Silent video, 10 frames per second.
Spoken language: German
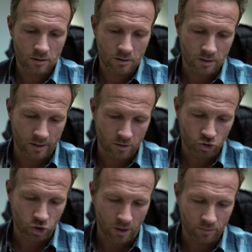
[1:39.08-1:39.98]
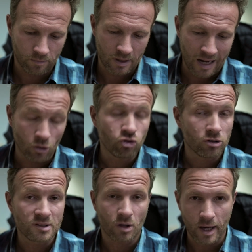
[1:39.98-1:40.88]
dann launch
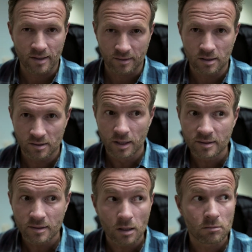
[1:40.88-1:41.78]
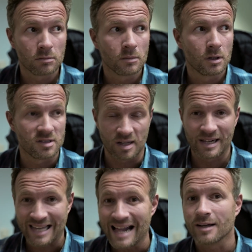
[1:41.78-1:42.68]
das doch erst an diese Liste,
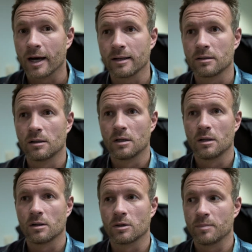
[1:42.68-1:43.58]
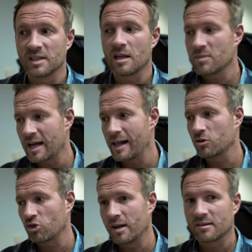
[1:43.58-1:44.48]
sammel Geld ein und mit dem
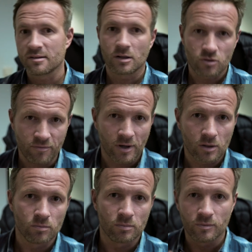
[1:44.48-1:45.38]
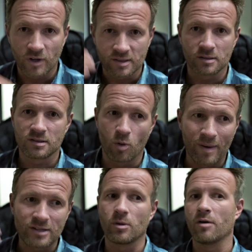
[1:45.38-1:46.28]
Geld schaltest du dann Traffic, um, weißt du, das
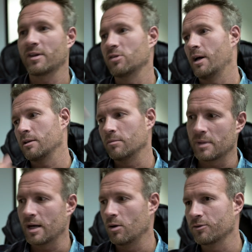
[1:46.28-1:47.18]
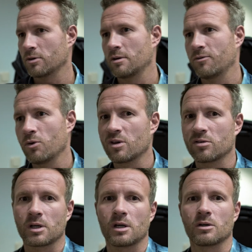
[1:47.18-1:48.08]
Momentum aufrechtzuerhalten, um mehr Luft unter die Flügel
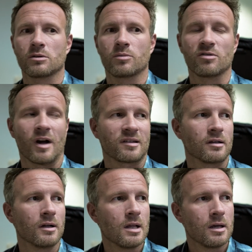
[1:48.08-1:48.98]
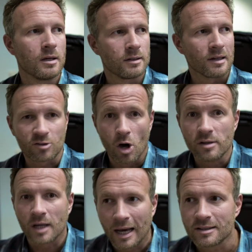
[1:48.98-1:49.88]
zu kriegen und um zu wachsen. Das
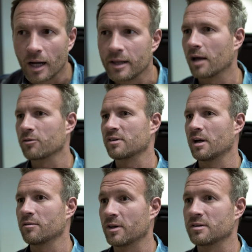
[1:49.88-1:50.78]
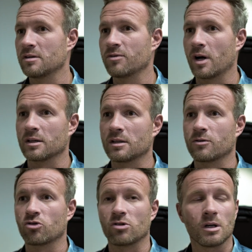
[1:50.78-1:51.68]
könnte ein Teil der Antwort sein, falls ich die Frage richtig
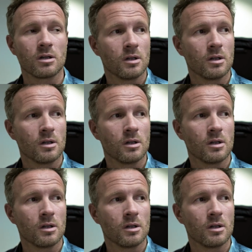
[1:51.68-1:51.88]
verstehe.